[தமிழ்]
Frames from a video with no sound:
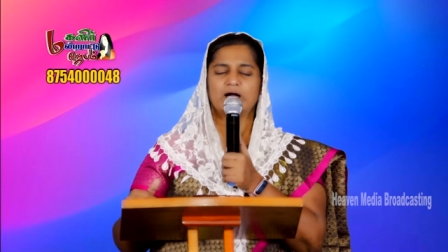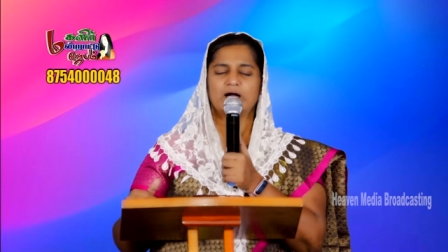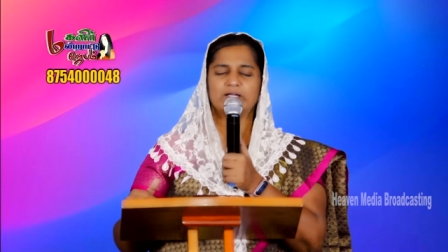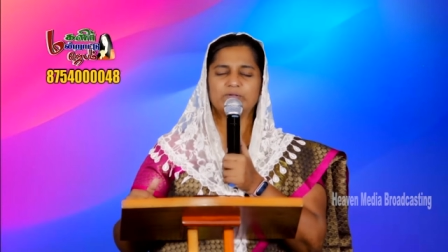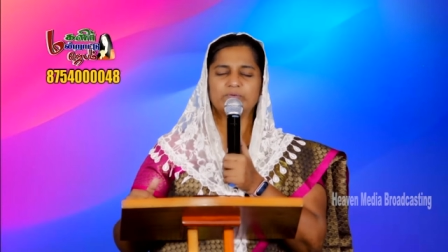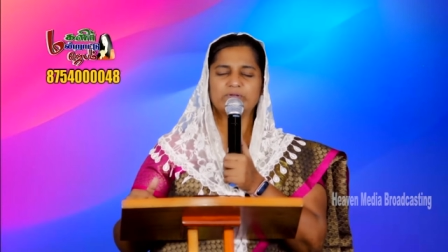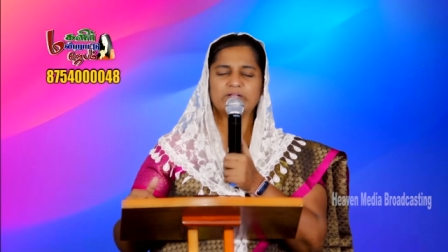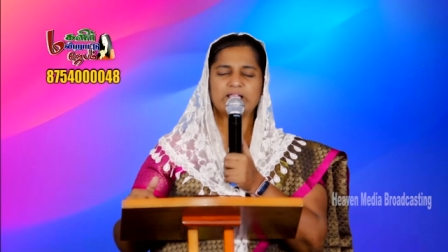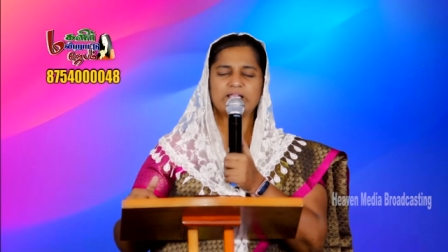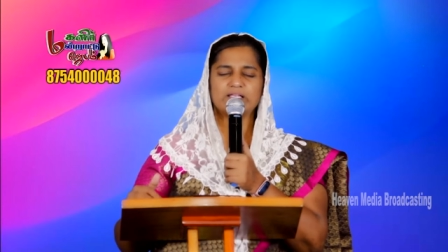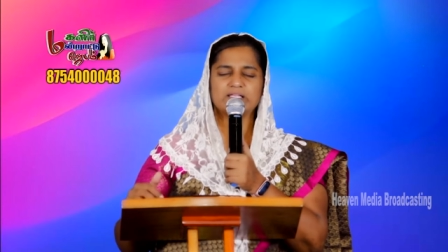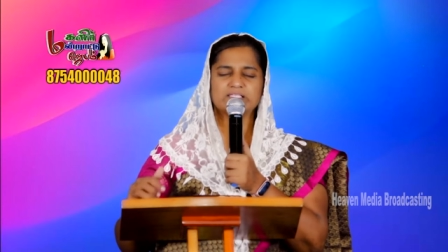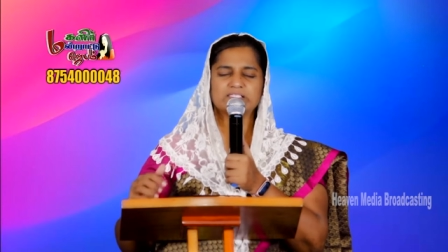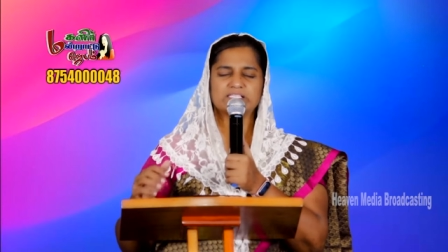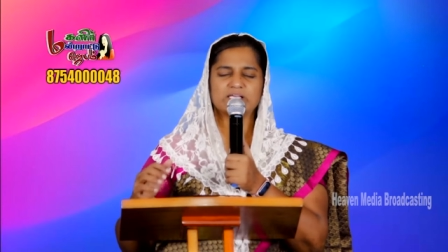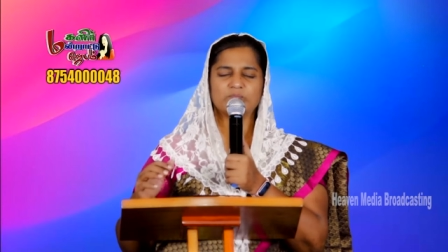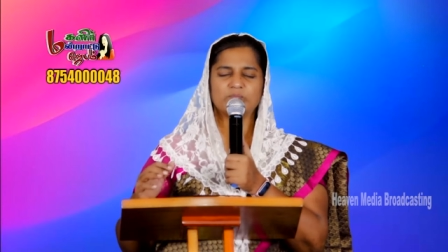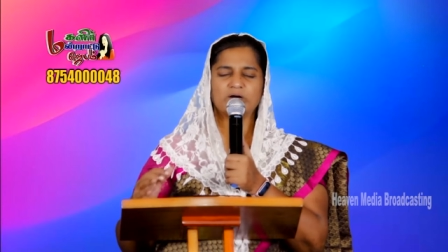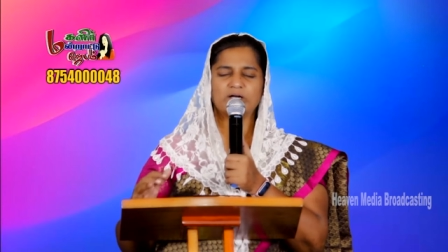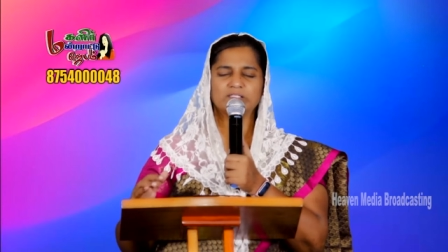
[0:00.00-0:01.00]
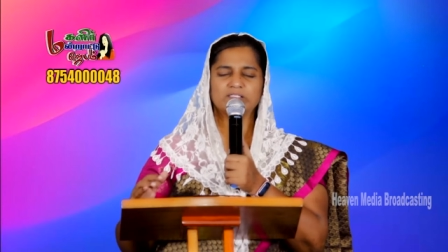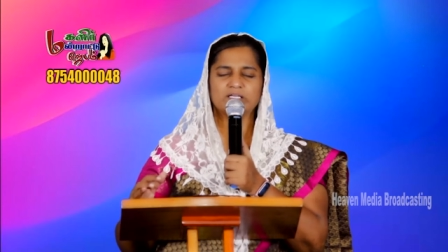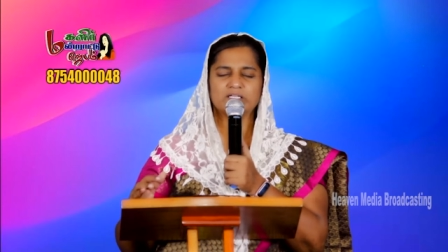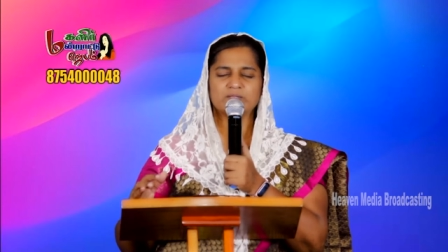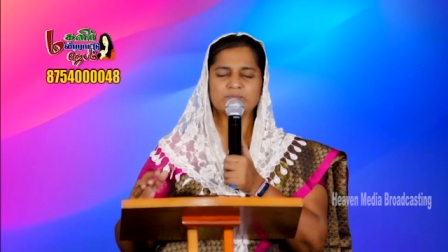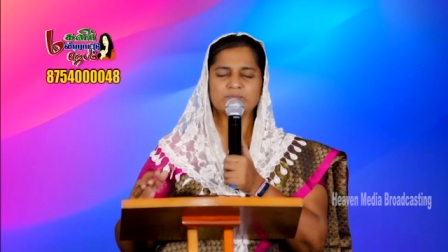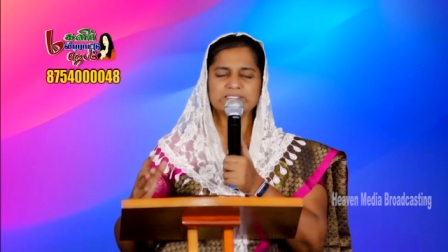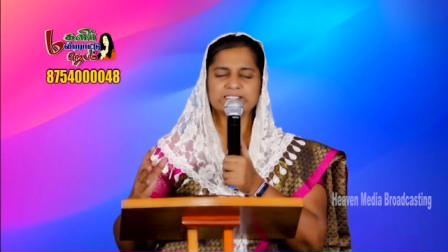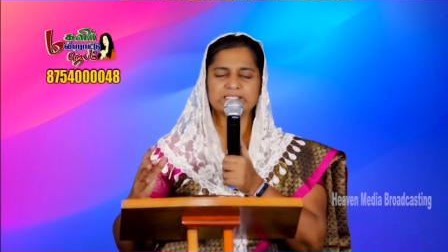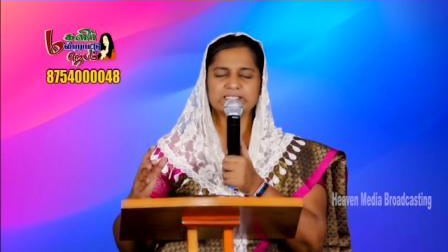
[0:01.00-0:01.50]
ஆண்டவர் நல்ல
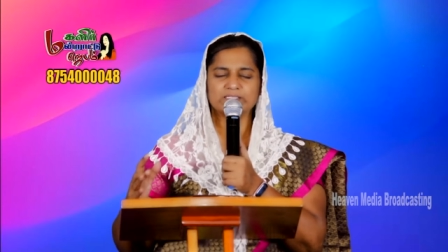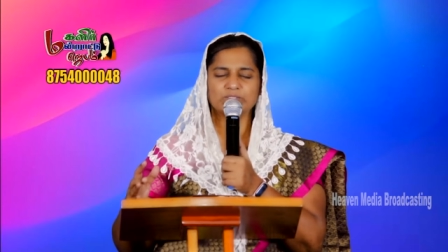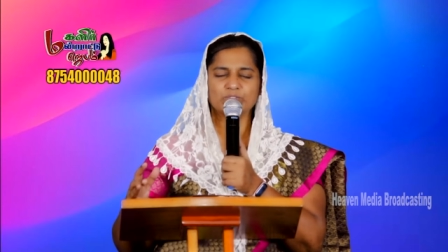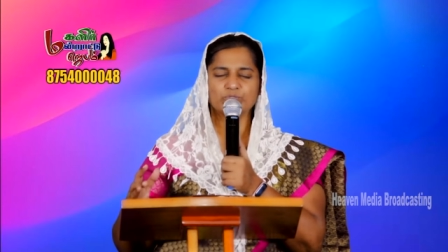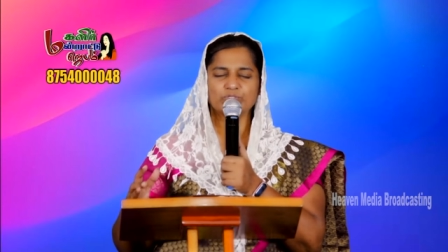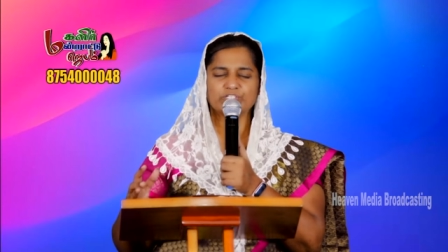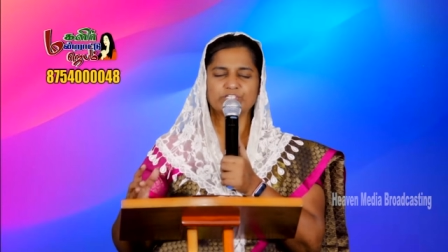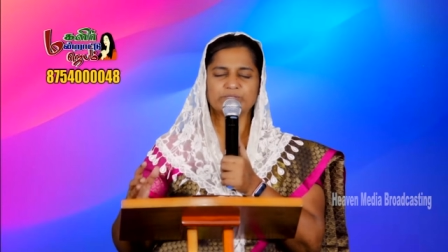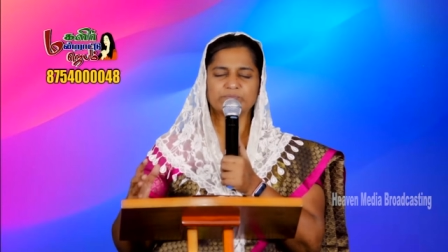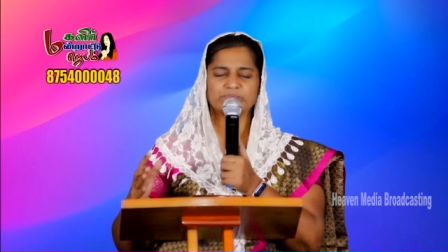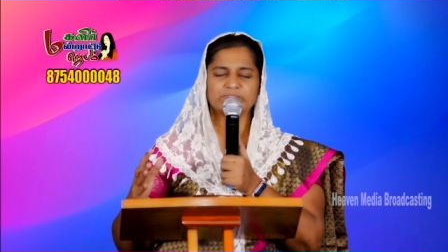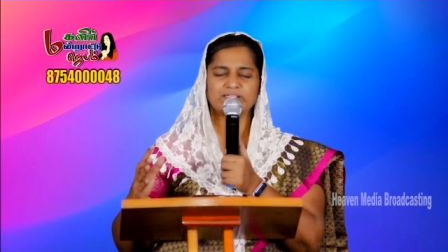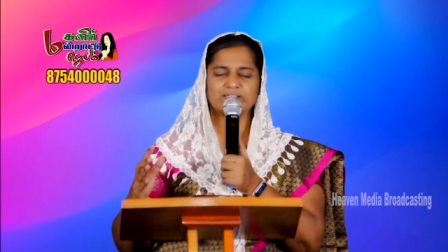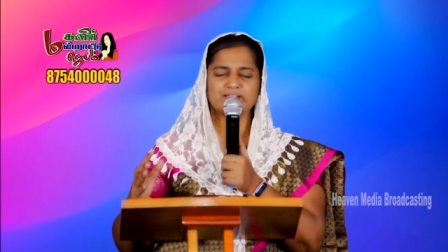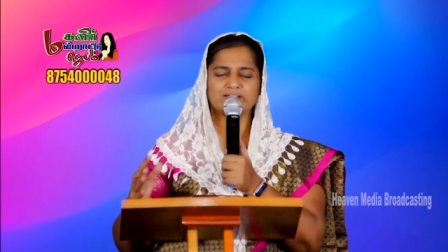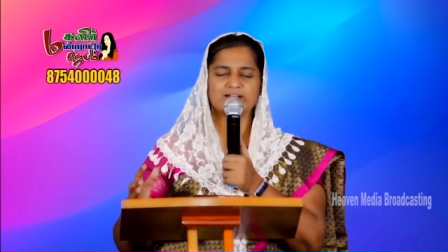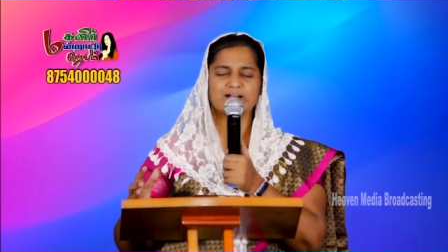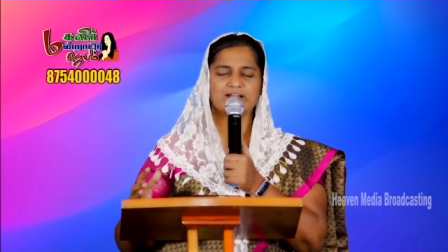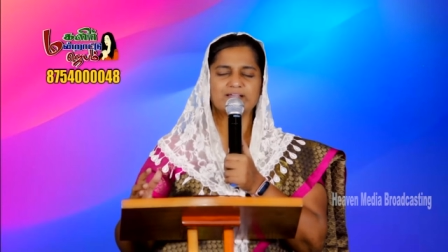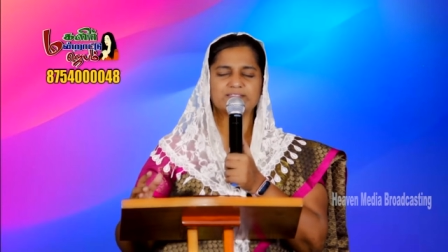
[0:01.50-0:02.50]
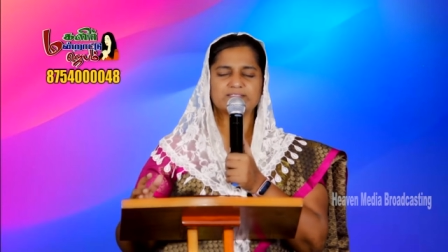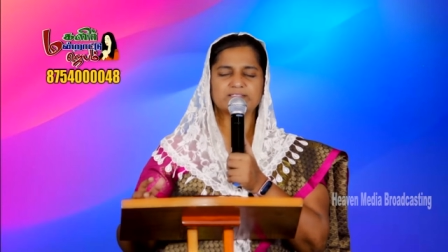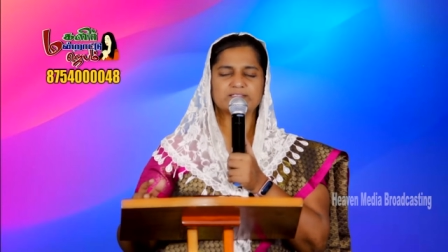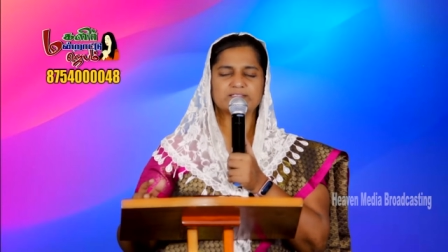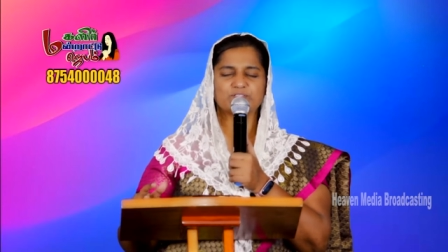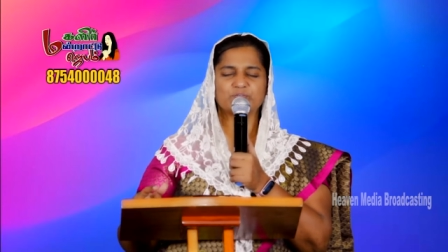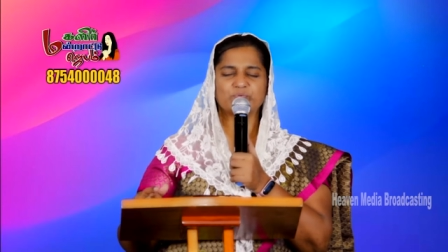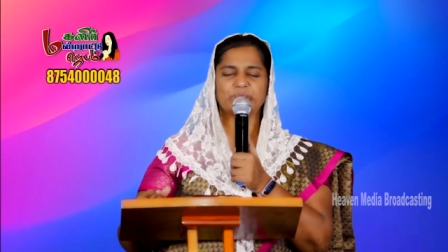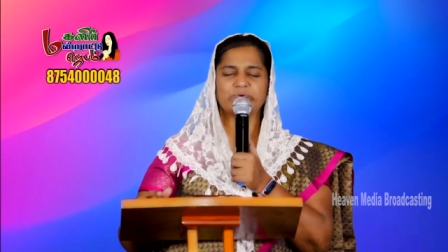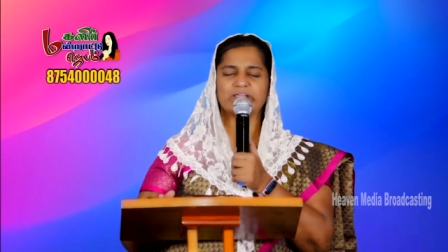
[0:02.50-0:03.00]
சமாதானம் சந்தோஷம் தீர்க்காய்ஸ்
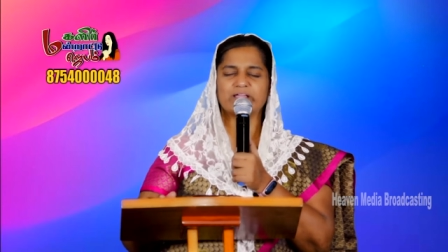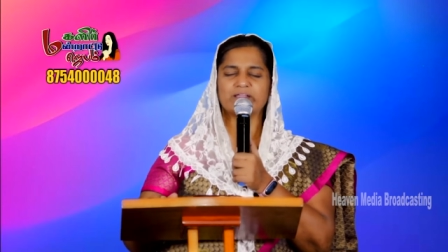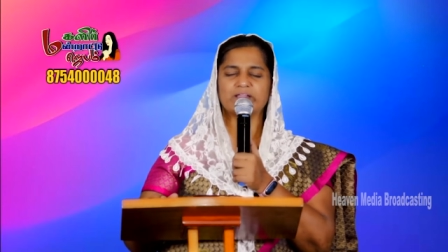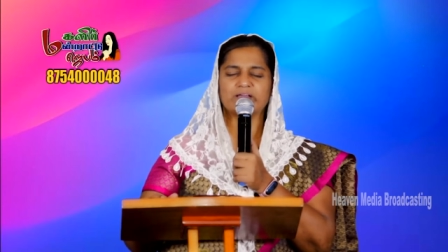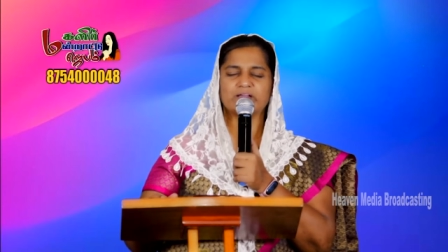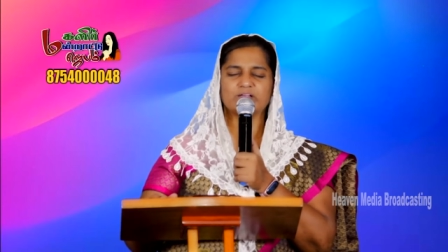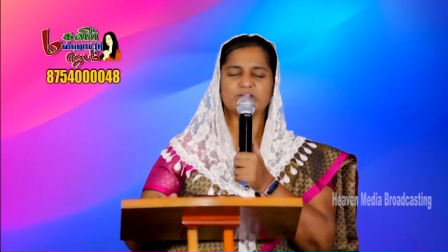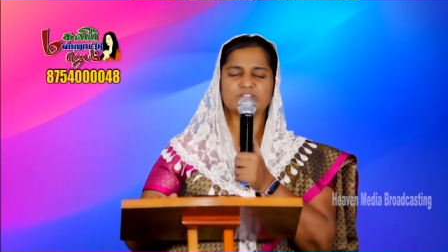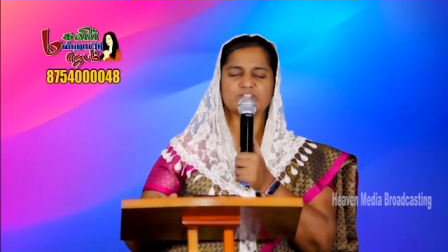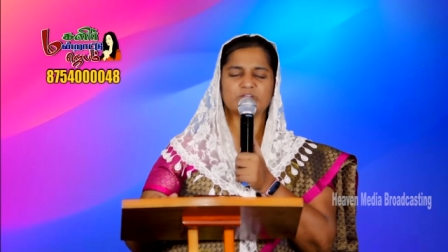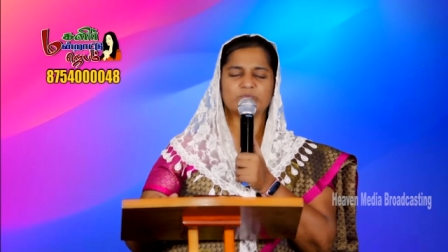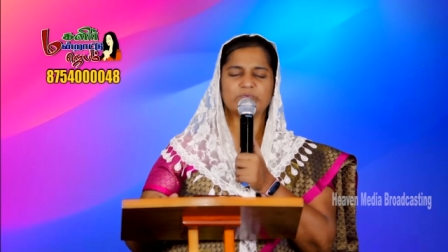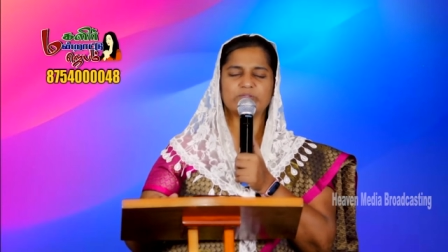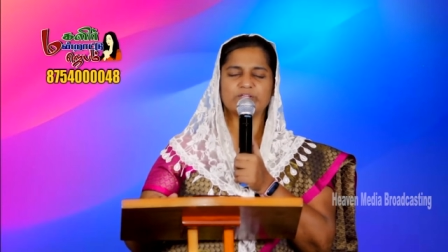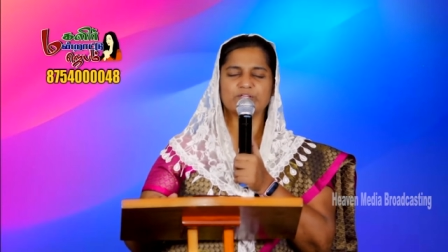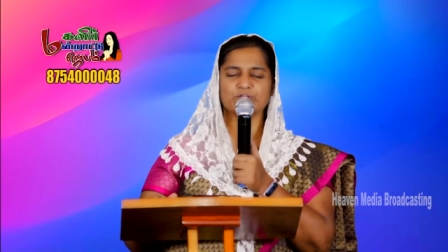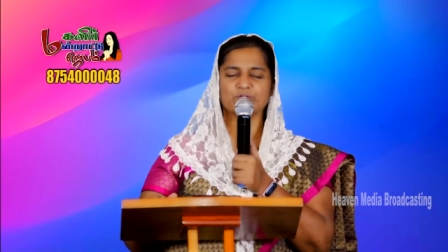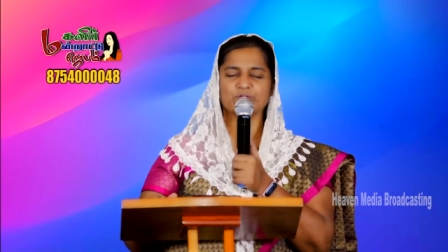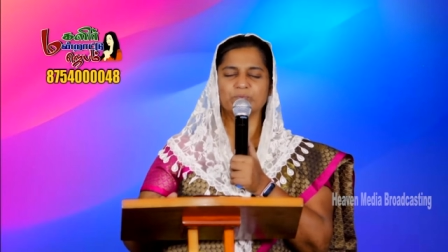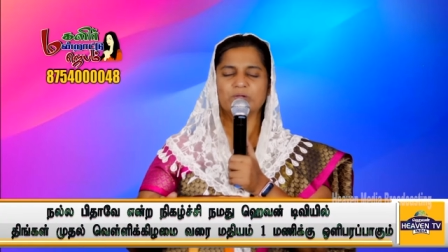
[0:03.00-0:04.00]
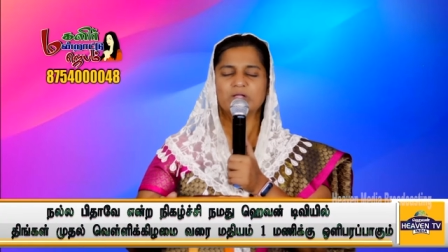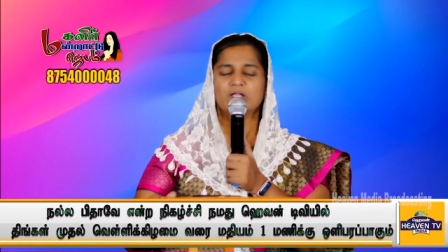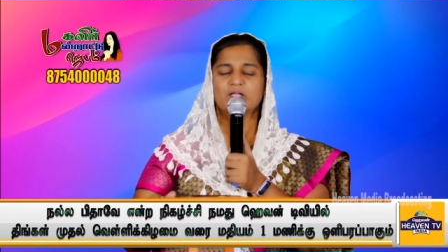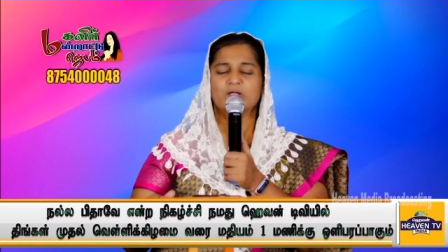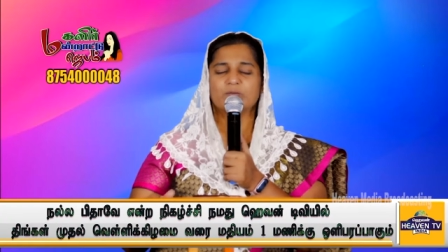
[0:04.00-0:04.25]
இருக்கும்படியாக நாங்கள் ஜெபிக்கிறோம்